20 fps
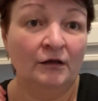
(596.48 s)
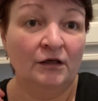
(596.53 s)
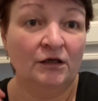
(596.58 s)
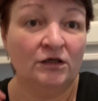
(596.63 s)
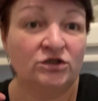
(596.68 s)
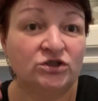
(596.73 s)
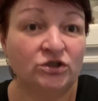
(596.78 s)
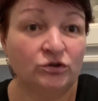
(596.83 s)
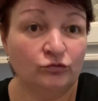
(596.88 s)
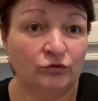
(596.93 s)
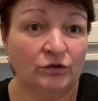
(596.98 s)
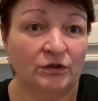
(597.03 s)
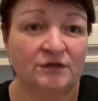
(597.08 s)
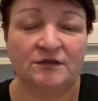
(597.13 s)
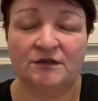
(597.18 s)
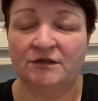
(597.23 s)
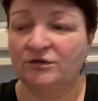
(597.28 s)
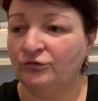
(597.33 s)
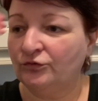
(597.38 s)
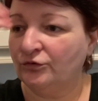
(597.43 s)
желудок
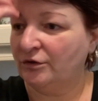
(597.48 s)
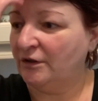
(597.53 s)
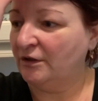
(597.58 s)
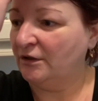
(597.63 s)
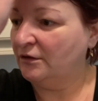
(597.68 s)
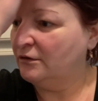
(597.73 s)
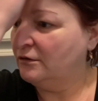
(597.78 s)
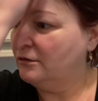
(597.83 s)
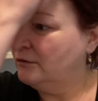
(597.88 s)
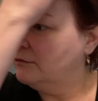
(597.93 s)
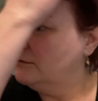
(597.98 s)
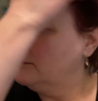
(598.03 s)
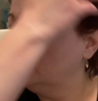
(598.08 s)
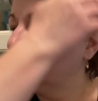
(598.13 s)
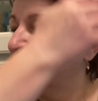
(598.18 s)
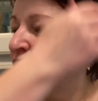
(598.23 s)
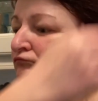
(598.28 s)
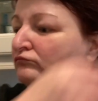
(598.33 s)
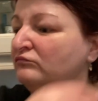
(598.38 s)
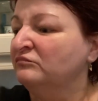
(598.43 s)
сосет, да?
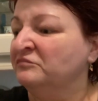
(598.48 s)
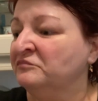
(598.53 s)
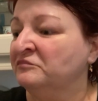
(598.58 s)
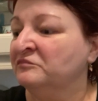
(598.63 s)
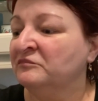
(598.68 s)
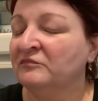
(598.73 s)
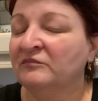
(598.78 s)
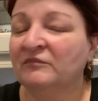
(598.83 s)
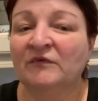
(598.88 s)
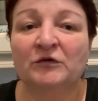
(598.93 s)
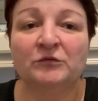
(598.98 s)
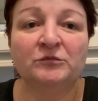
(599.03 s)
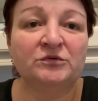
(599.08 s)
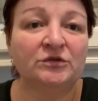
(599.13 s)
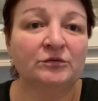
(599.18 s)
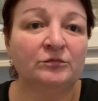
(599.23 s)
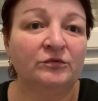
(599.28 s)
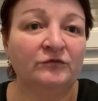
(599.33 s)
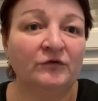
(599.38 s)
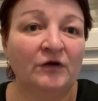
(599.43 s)

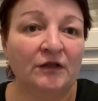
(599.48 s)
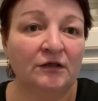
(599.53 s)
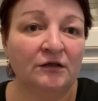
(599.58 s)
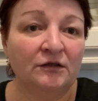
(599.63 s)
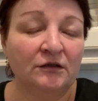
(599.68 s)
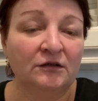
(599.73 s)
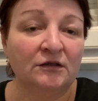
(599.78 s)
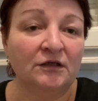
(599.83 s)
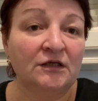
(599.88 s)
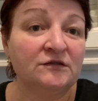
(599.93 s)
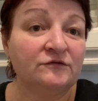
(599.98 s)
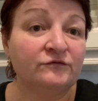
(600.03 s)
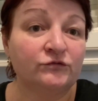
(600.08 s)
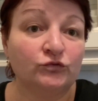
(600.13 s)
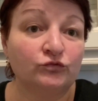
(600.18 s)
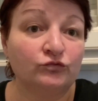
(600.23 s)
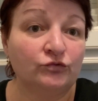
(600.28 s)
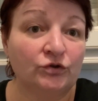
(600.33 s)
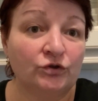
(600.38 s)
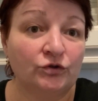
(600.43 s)
Вообще бывало раз в
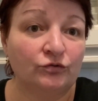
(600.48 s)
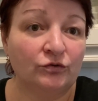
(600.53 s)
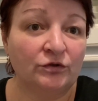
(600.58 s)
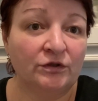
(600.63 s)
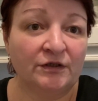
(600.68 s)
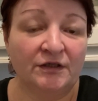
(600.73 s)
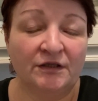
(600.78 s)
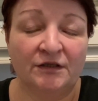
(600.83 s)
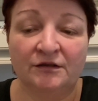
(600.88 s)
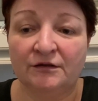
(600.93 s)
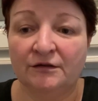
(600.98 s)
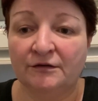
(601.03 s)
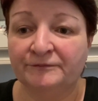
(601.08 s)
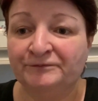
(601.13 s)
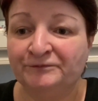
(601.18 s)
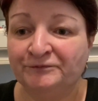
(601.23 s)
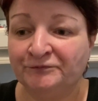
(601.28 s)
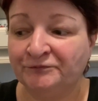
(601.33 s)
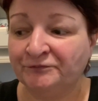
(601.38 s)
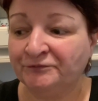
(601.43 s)
сутки только ела,
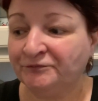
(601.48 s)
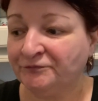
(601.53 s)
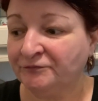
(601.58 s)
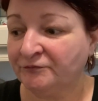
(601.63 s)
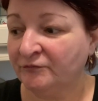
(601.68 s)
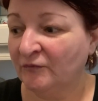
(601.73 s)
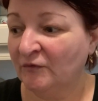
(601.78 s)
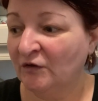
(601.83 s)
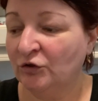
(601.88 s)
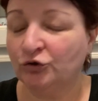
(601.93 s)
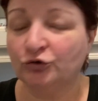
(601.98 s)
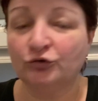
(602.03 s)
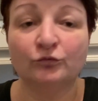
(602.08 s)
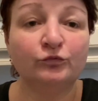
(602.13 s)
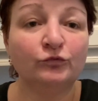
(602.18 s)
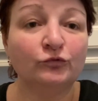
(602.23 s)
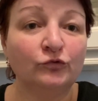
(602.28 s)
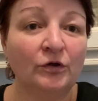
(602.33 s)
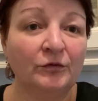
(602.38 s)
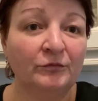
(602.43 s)

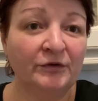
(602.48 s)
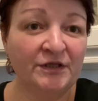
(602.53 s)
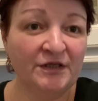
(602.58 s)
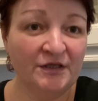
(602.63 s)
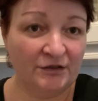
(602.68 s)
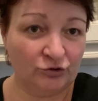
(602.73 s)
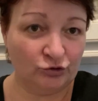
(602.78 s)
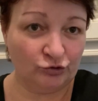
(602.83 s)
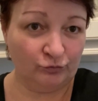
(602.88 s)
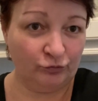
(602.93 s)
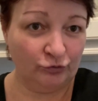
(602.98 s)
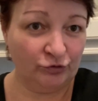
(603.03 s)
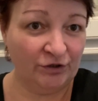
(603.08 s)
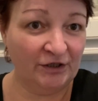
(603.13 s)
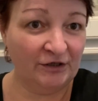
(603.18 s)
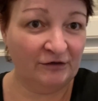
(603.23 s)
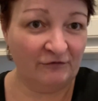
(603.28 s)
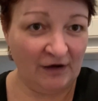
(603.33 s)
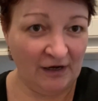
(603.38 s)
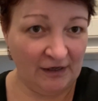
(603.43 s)
чтобы угомонить, чтобы он не
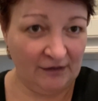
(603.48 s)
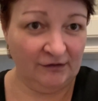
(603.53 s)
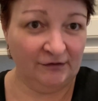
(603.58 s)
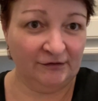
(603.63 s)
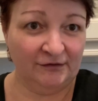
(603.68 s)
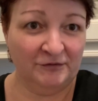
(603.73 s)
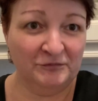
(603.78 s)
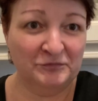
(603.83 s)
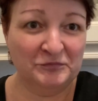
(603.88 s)
квакал там